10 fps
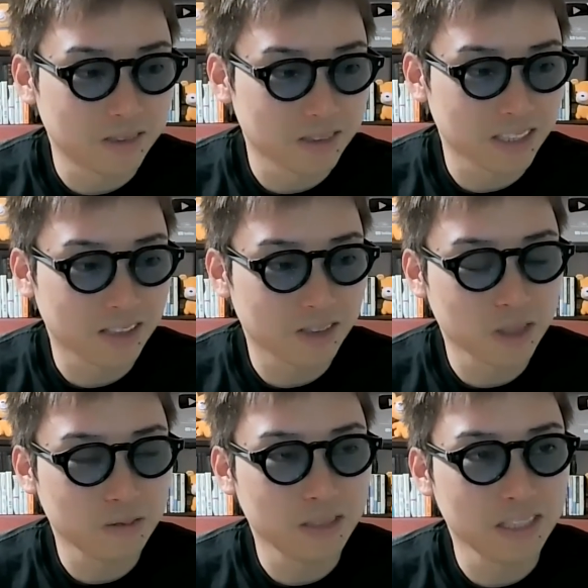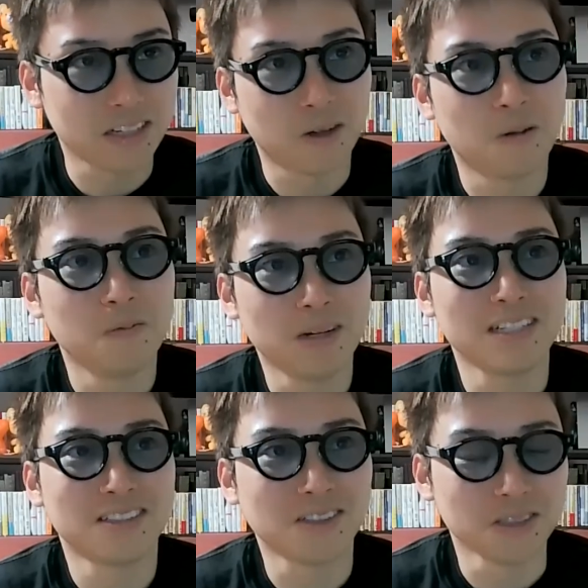この ChatGPT はほん
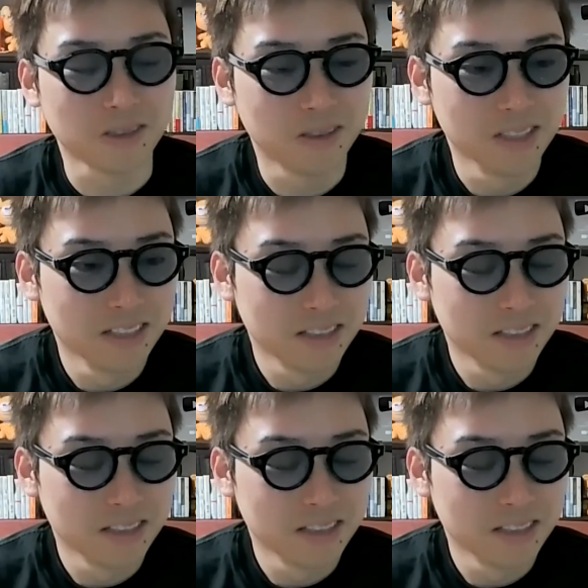まにすごいと。